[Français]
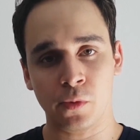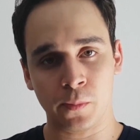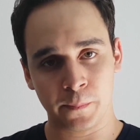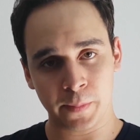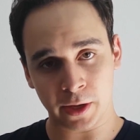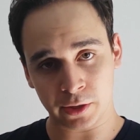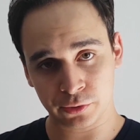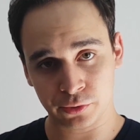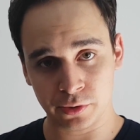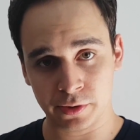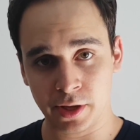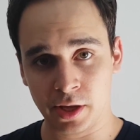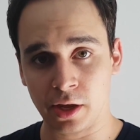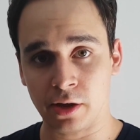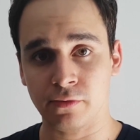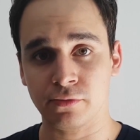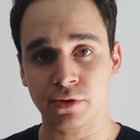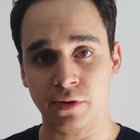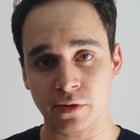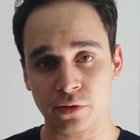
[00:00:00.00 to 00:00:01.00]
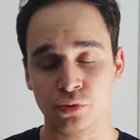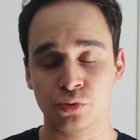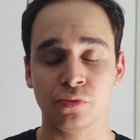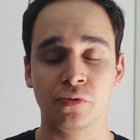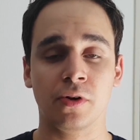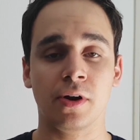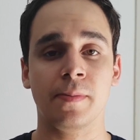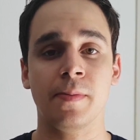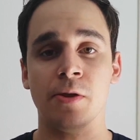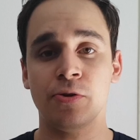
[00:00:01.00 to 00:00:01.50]
mon partenaire, vous avez
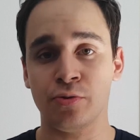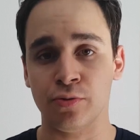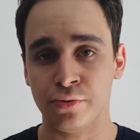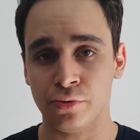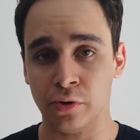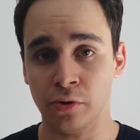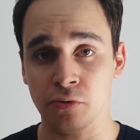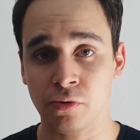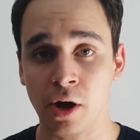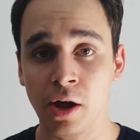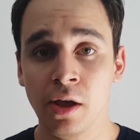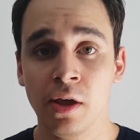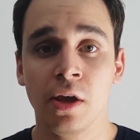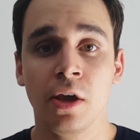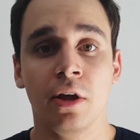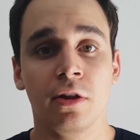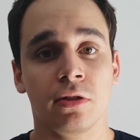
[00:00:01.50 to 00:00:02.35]
souvent l'habitude de le voir.